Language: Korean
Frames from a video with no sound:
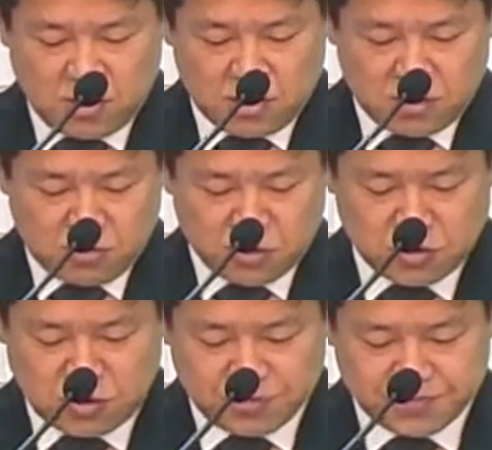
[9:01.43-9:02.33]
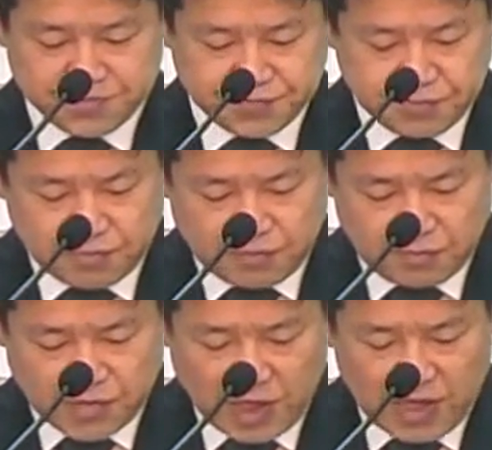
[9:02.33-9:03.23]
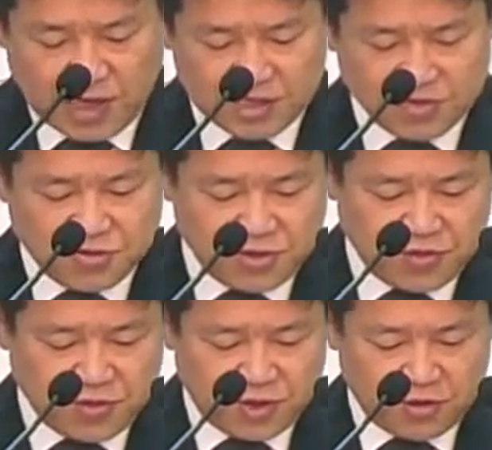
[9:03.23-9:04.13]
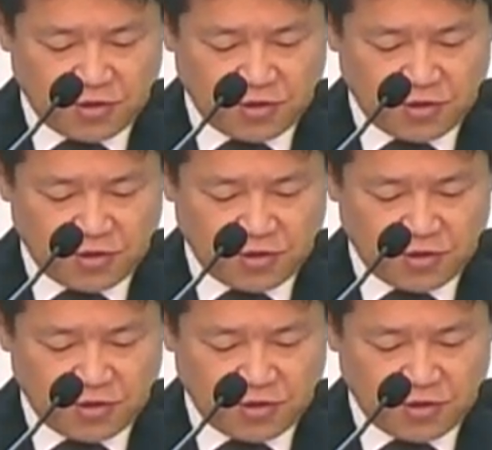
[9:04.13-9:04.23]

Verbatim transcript: 그러면서 가서 너희를 위하여